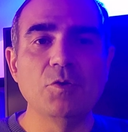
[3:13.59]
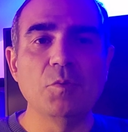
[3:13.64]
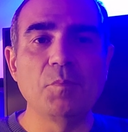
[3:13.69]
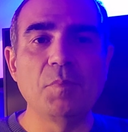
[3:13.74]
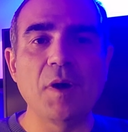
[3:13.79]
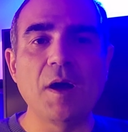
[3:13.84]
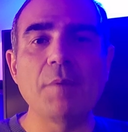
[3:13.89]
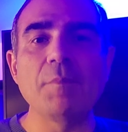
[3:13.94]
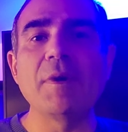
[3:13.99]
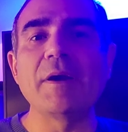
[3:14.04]
con un
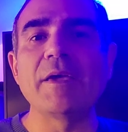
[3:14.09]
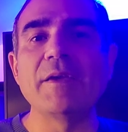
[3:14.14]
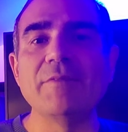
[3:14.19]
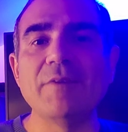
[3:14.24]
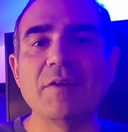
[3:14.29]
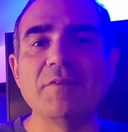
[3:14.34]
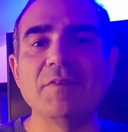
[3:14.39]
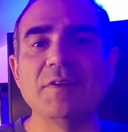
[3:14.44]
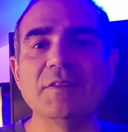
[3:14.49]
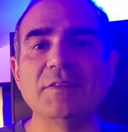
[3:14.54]
Parma che
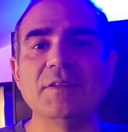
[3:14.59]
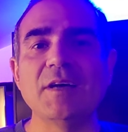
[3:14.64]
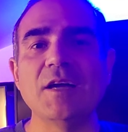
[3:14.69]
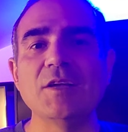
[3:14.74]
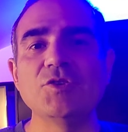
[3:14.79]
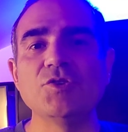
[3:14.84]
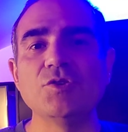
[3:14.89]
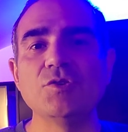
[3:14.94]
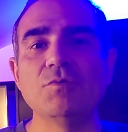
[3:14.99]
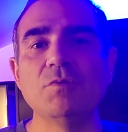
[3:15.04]
va in
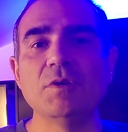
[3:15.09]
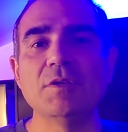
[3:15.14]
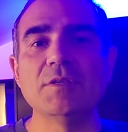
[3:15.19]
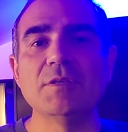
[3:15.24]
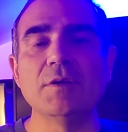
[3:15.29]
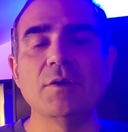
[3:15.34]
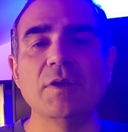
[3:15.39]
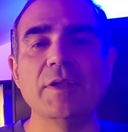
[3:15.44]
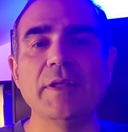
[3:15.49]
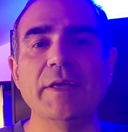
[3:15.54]
vantaggio
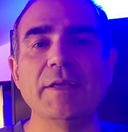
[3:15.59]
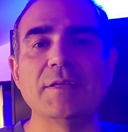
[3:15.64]
2-0 a